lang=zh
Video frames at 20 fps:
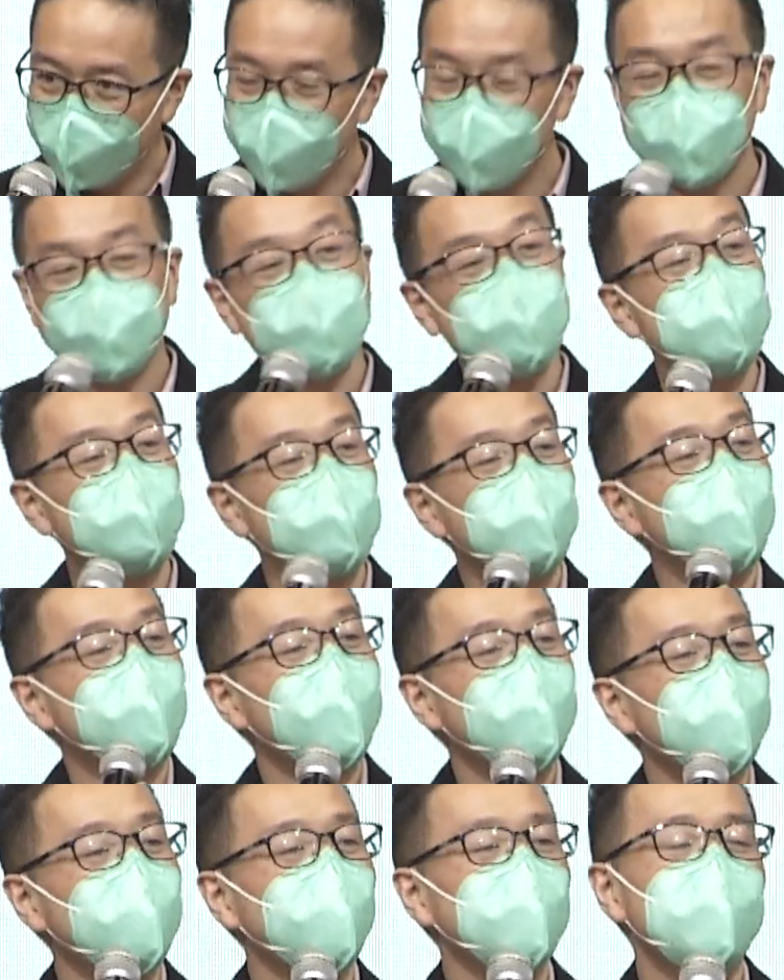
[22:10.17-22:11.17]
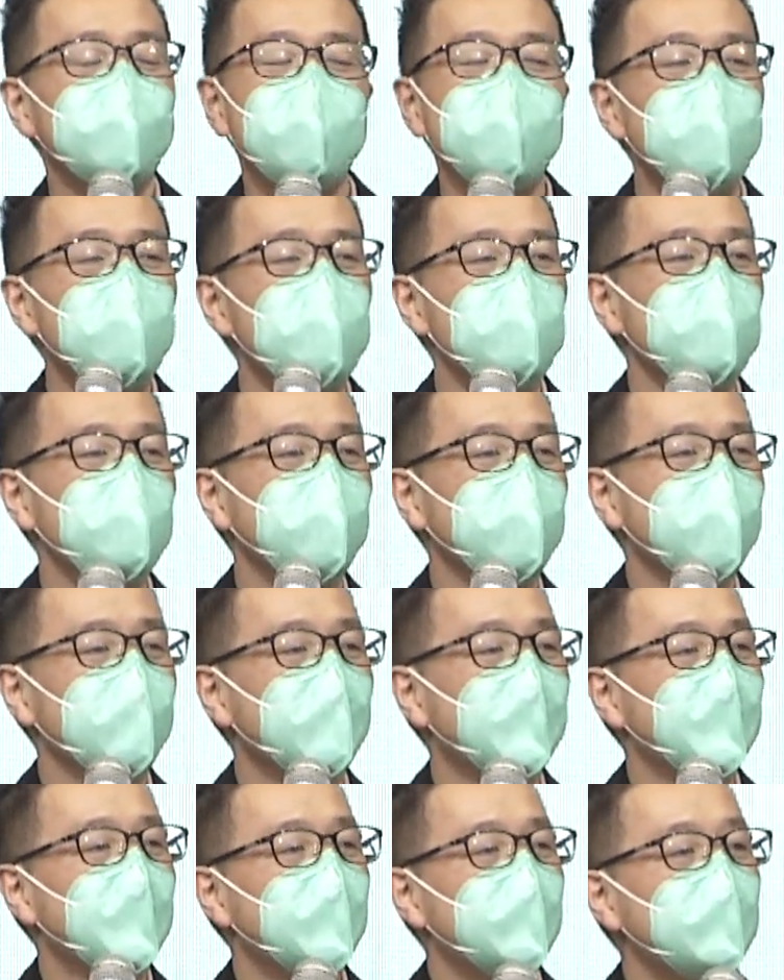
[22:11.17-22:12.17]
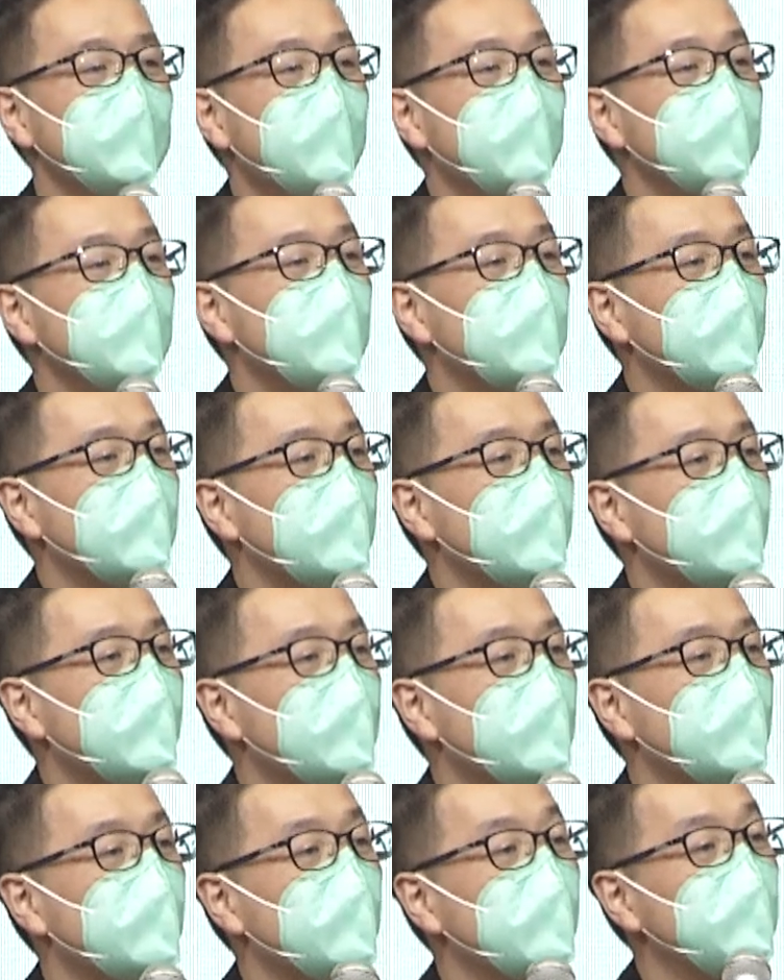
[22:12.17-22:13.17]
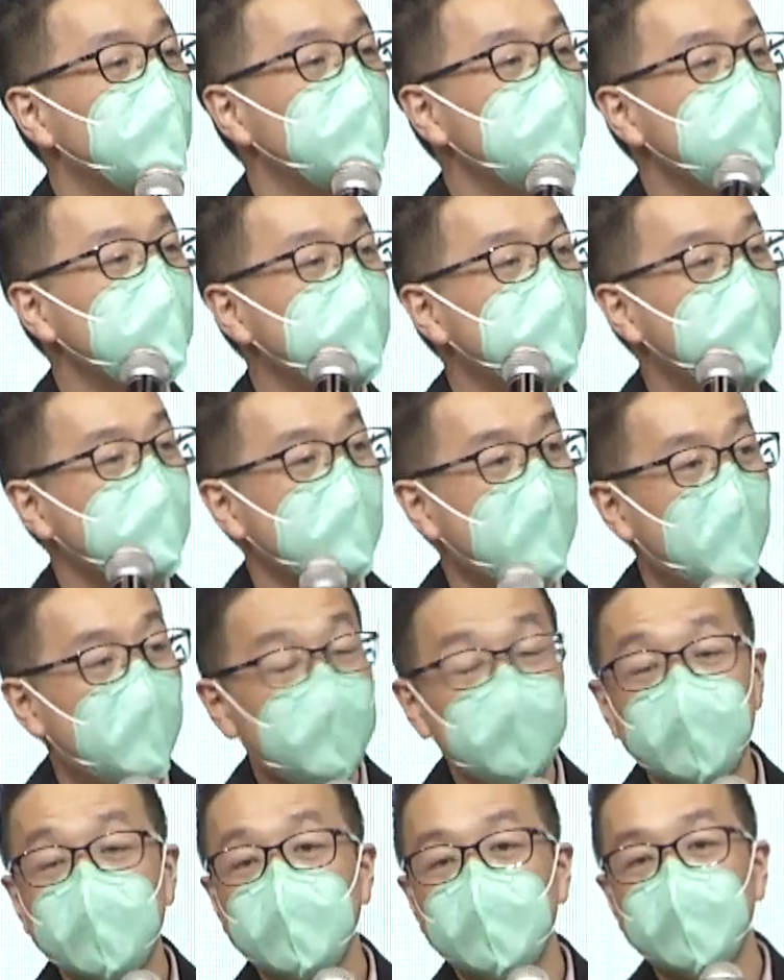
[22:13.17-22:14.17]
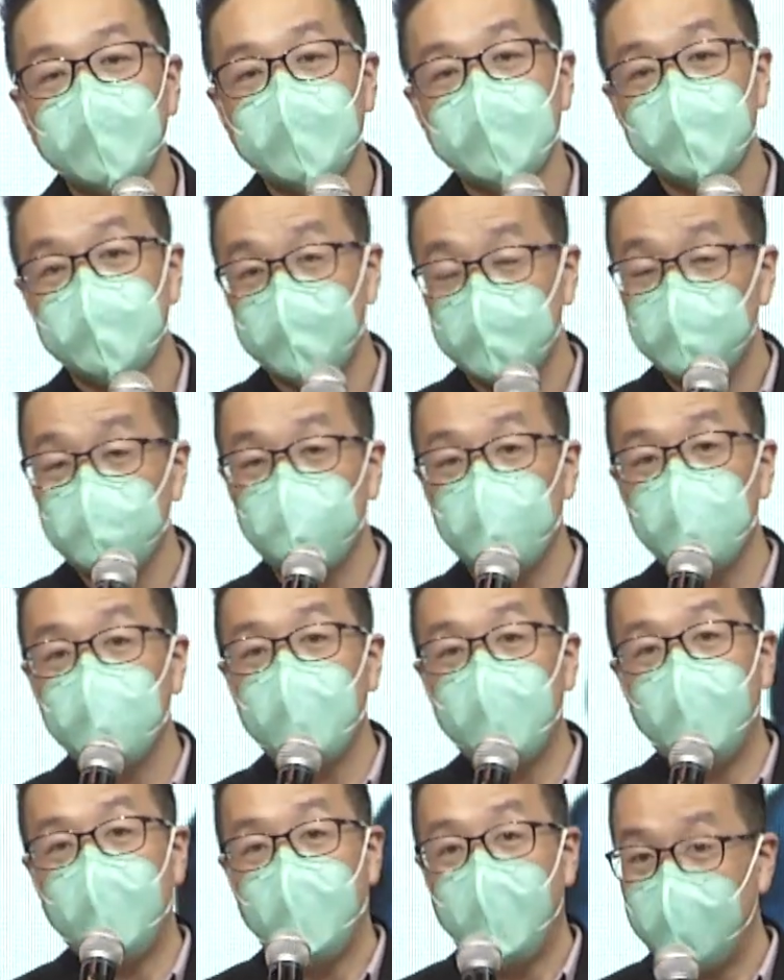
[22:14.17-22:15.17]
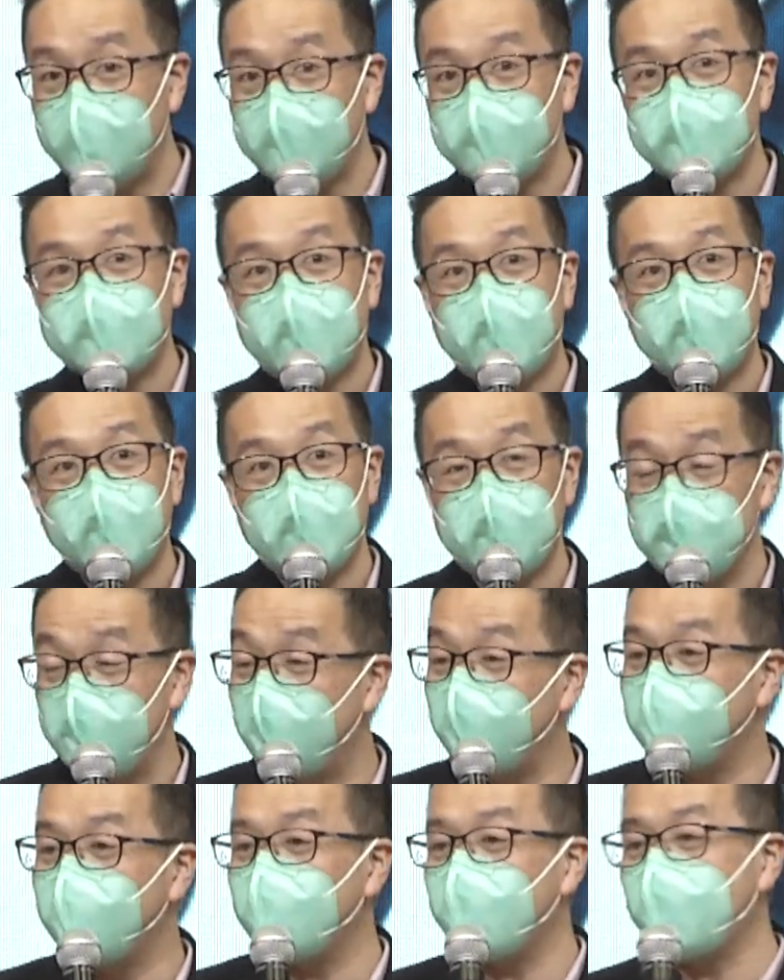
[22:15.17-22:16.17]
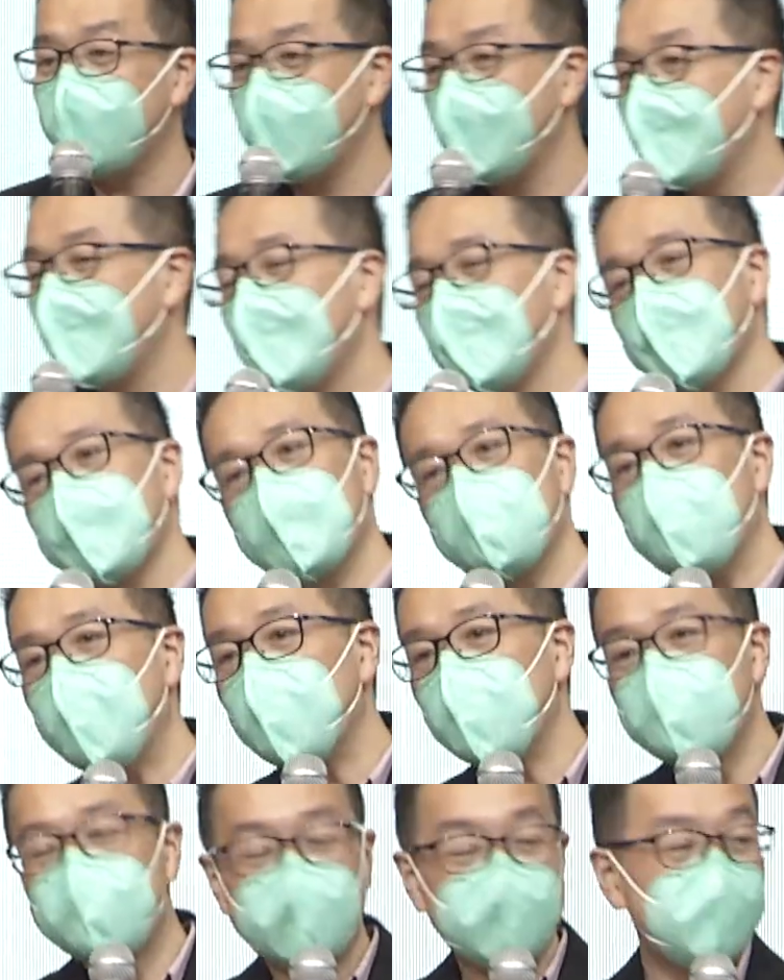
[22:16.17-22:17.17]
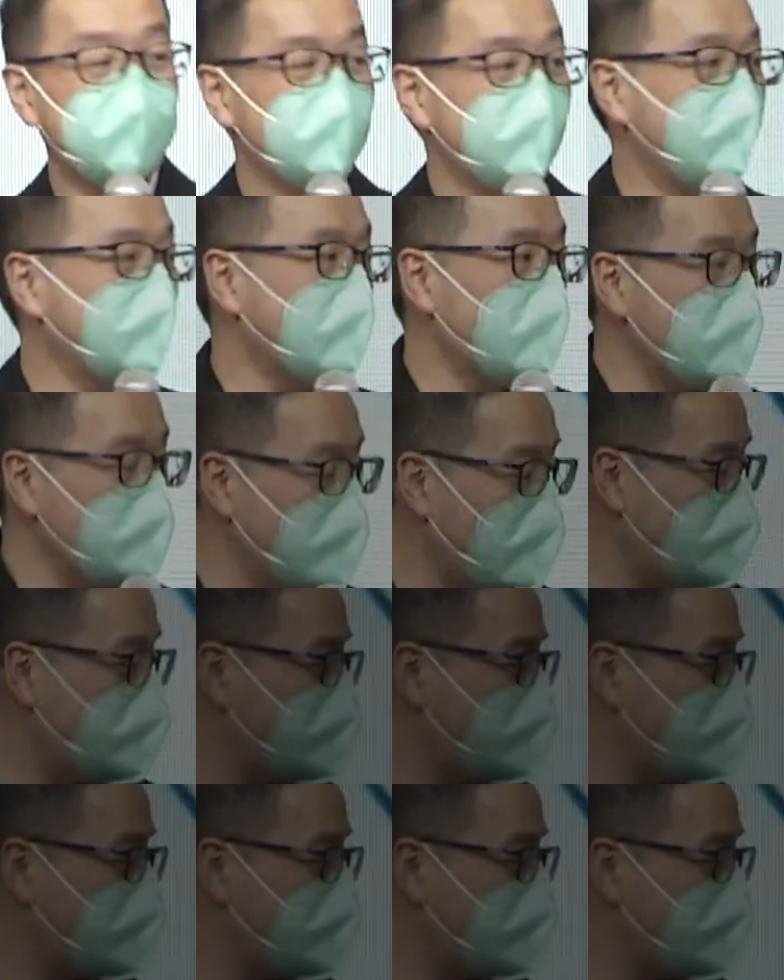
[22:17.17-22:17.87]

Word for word: 我，我现在调，哟，让我们的家是充满爱的家，Amen！可把我们一起起立，可以吗？